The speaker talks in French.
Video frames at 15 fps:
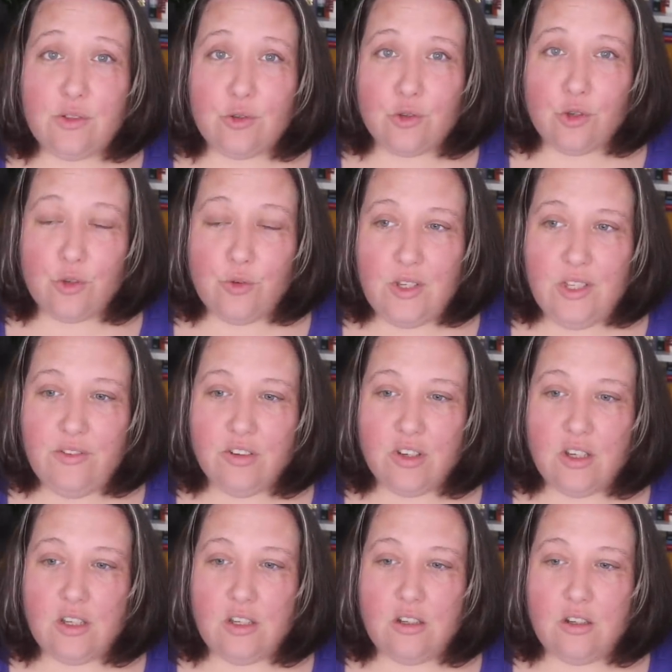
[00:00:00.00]
de ce genre de
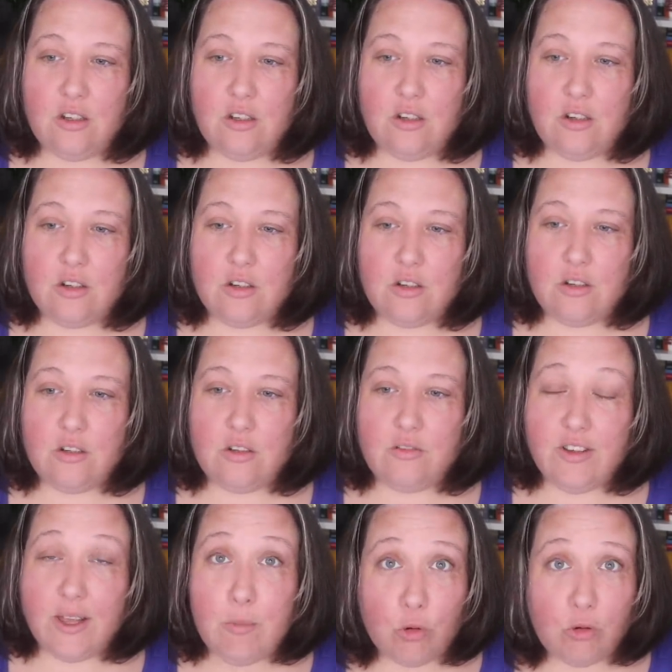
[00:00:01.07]
livre, euh,
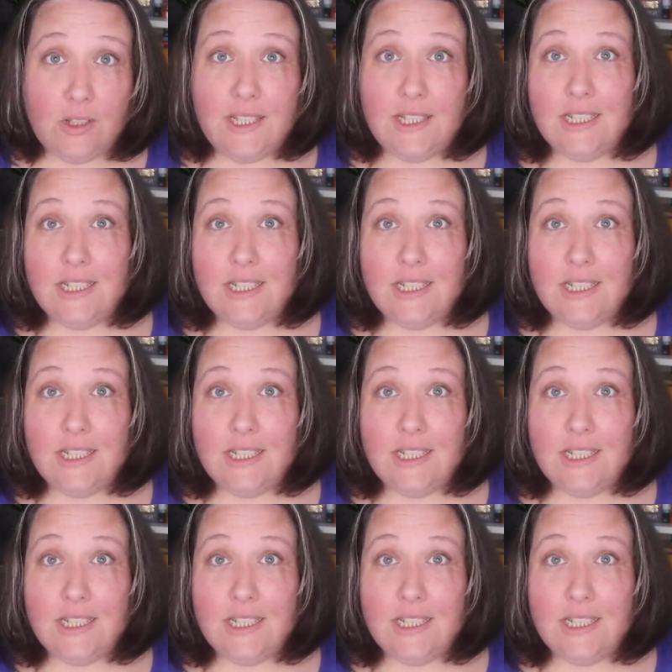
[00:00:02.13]
vraiment.